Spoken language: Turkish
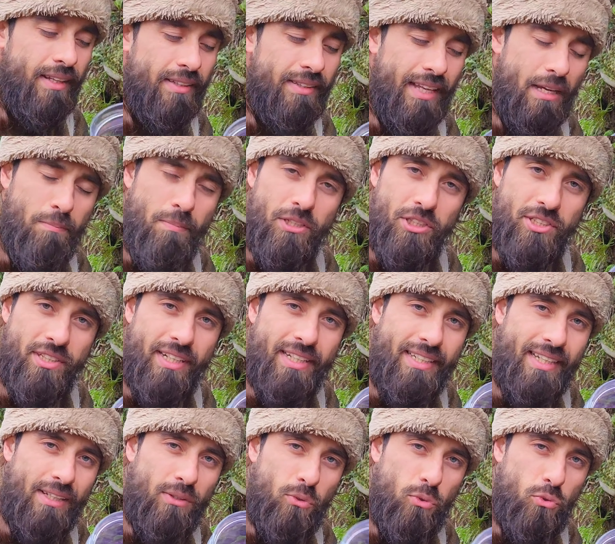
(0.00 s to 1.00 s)
Tek
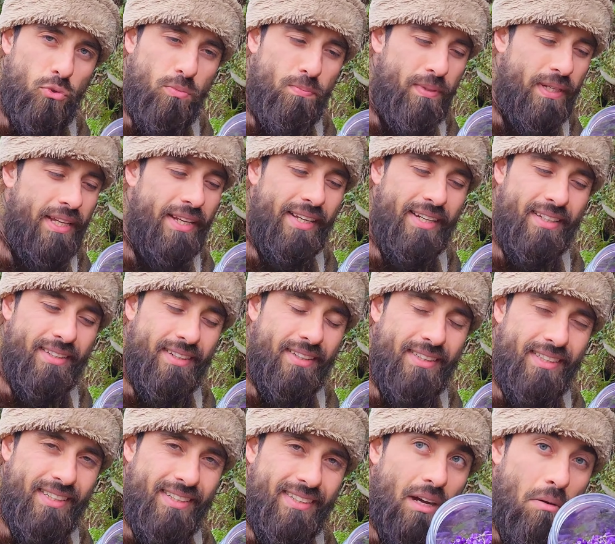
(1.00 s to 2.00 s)
başınayken gücün bir yere
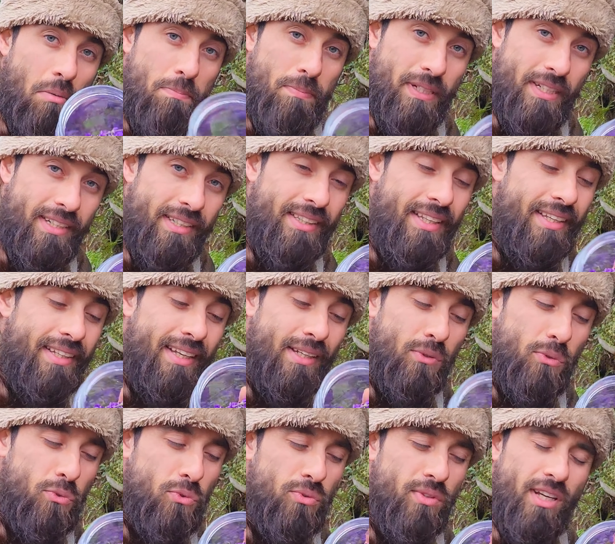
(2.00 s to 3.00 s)
kadar ama birlikteyken
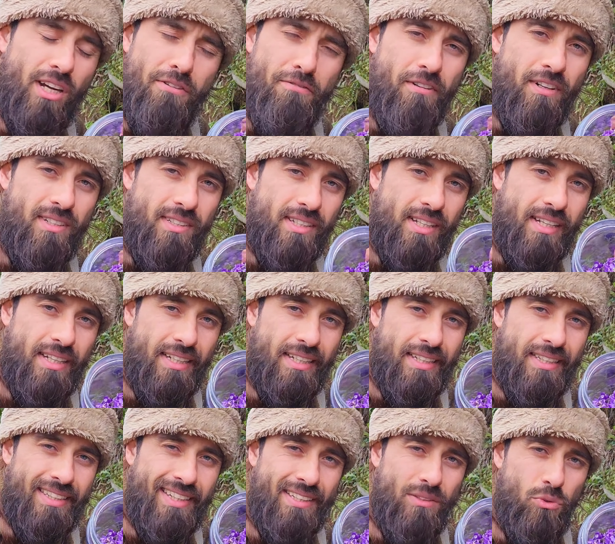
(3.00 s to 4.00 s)
gücün daha fazla
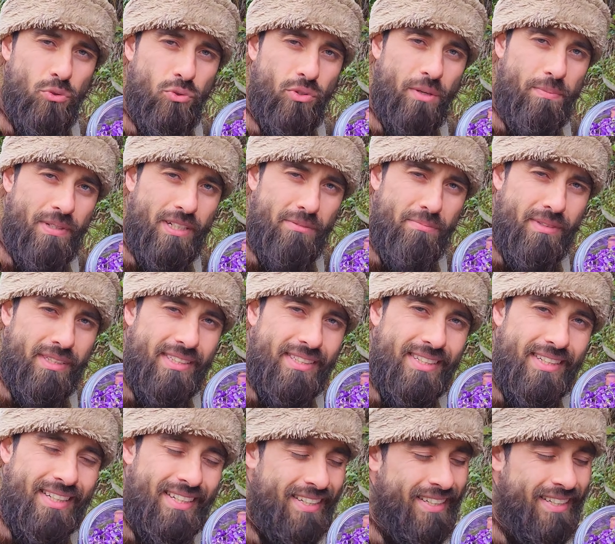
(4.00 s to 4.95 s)
diye düşünebilir miyiz?